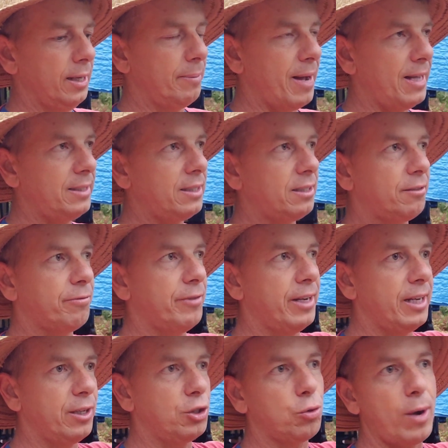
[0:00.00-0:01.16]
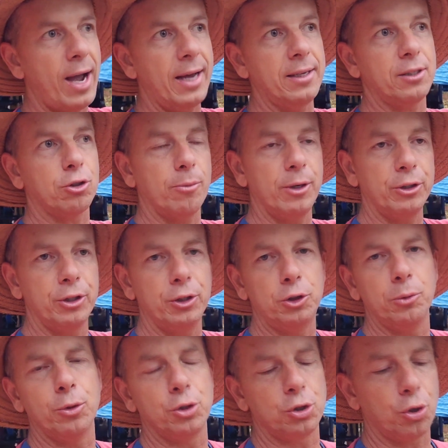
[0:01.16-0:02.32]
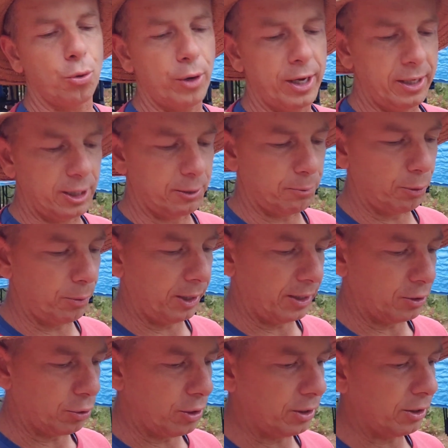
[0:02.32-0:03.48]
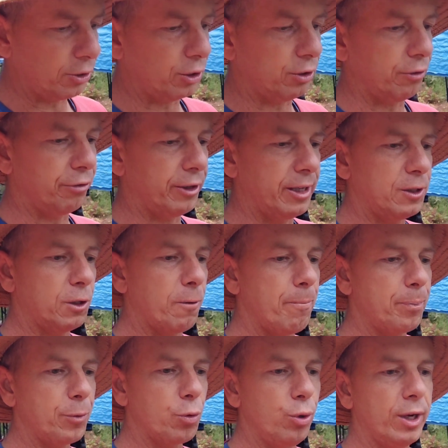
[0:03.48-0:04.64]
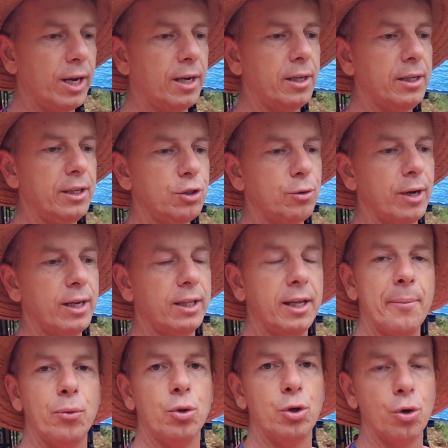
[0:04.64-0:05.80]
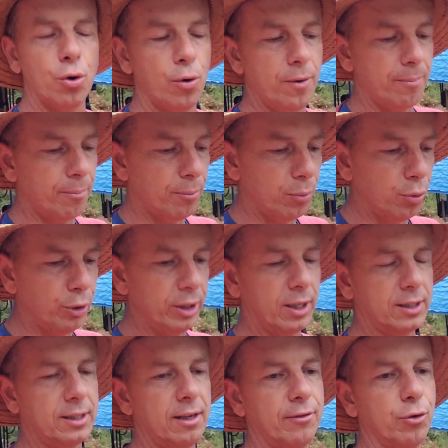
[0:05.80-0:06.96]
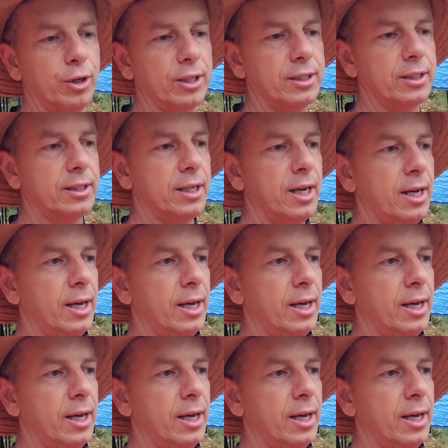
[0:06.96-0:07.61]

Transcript: Mas Venâncio Aires, como a gente mostrou aí nas publicações que a gente fez, o granizo aí debulhou muitas lavouras.